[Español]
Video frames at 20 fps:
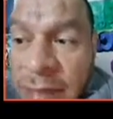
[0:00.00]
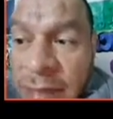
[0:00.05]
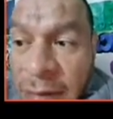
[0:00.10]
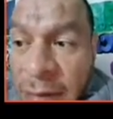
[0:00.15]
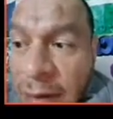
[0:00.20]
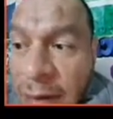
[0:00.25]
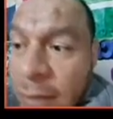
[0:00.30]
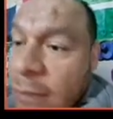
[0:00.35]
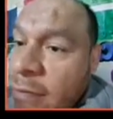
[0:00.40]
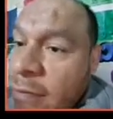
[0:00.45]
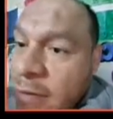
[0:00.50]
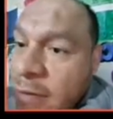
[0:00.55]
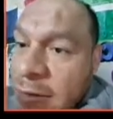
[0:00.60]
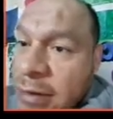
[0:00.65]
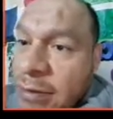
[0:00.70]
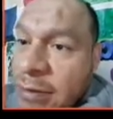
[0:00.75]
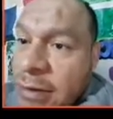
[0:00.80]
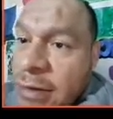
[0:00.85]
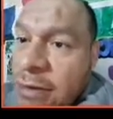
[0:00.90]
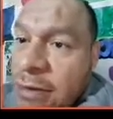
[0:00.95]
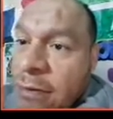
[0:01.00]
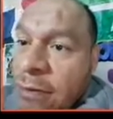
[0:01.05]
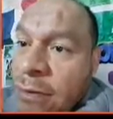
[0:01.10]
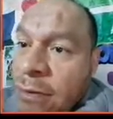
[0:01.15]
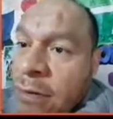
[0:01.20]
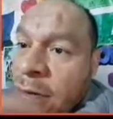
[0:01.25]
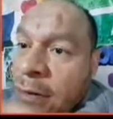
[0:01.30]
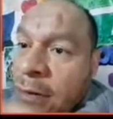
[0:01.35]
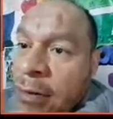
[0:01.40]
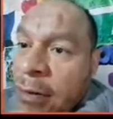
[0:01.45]
¿Ya vieron? Sencillo.
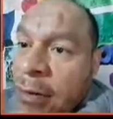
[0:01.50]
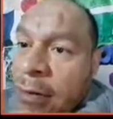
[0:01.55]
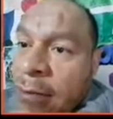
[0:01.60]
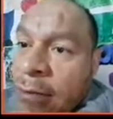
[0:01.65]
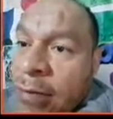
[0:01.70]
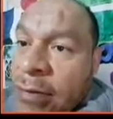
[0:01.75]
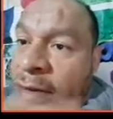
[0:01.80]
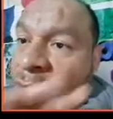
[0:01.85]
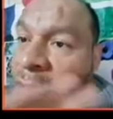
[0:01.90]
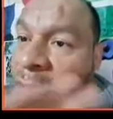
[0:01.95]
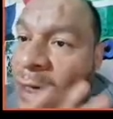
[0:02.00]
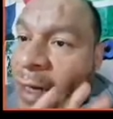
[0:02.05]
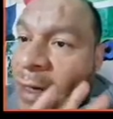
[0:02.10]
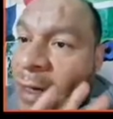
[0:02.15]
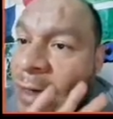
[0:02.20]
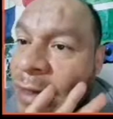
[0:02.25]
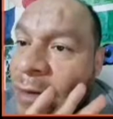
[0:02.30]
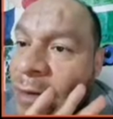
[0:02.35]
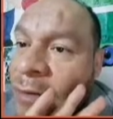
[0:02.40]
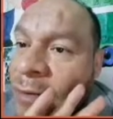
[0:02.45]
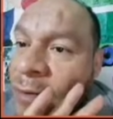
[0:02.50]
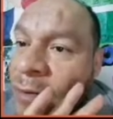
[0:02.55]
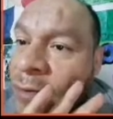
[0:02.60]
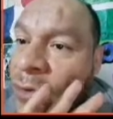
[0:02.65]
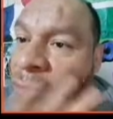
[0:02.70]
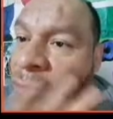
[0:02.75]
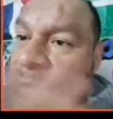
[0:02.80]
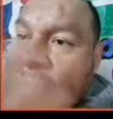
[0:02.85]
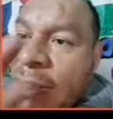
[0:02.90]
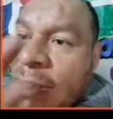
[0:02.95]
Si te dan el radio,
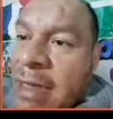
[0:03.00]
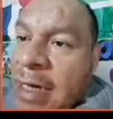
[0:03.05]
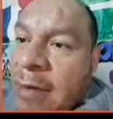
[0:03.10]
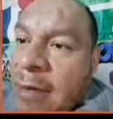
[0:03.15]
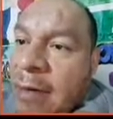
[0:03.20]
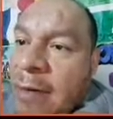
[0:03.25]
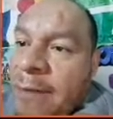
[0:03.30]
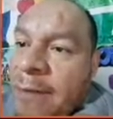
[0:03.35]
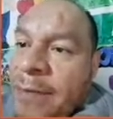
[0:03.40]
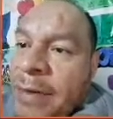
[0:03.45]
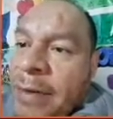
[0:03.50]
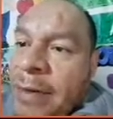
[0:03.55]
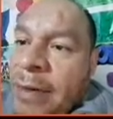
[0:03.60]
todo se acaba.